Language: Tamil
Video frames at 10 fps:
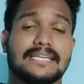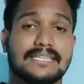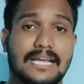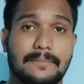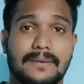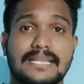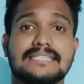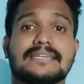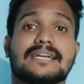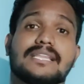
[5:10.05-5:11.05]
இதை நான் இப்போ
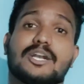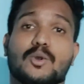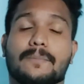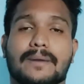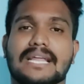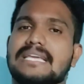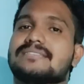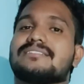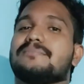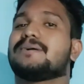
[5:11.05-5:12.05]
ரீசெண்டா தான் நோட் பண்ணேன்
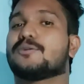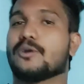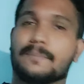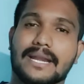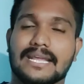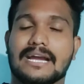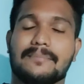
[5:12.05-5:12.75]
எத்தனை பேர் நோட் பண்ணீங்க